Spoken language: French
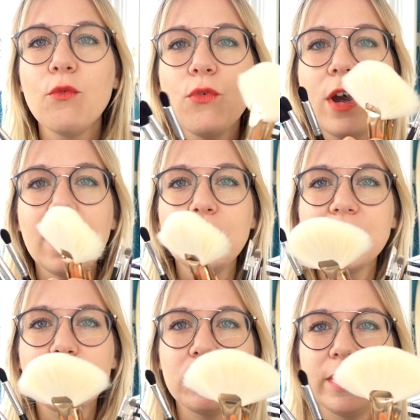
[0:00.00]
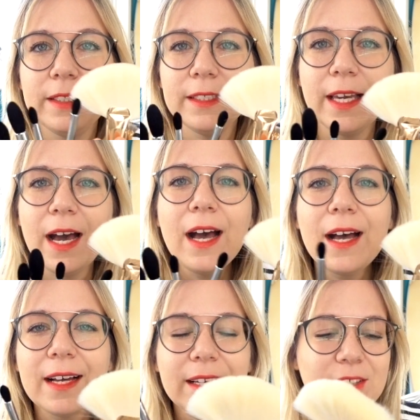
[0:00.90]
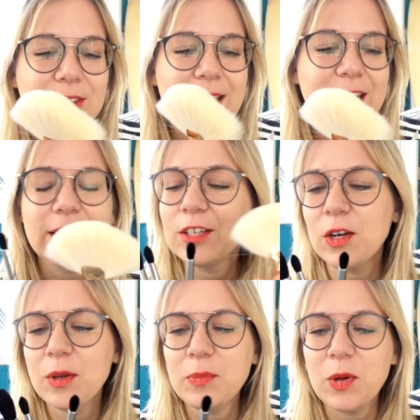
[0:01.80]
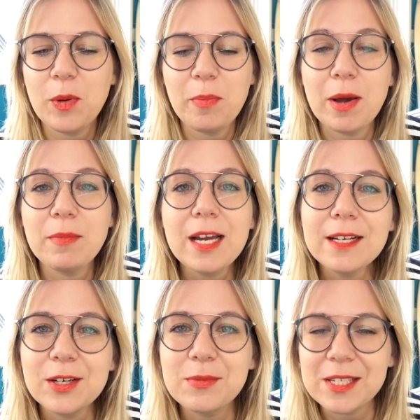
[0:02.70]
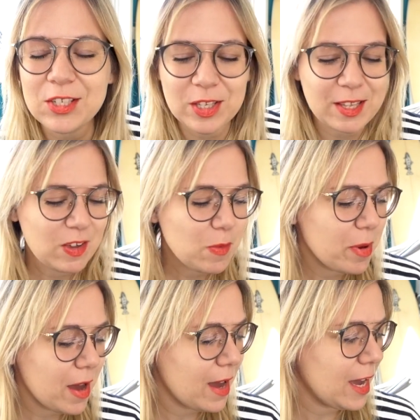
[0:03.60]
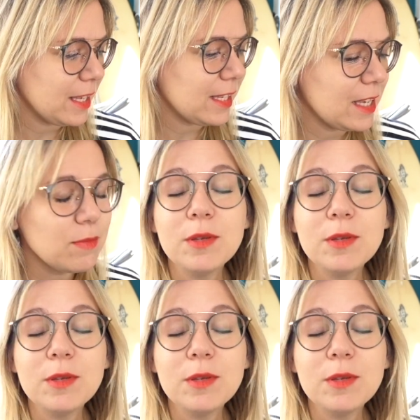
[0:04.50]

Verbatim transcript: Voilà un petit peu les dégâts. Hein. Il y en a quand même euh, pas mal, comme si j'en avais pas assez.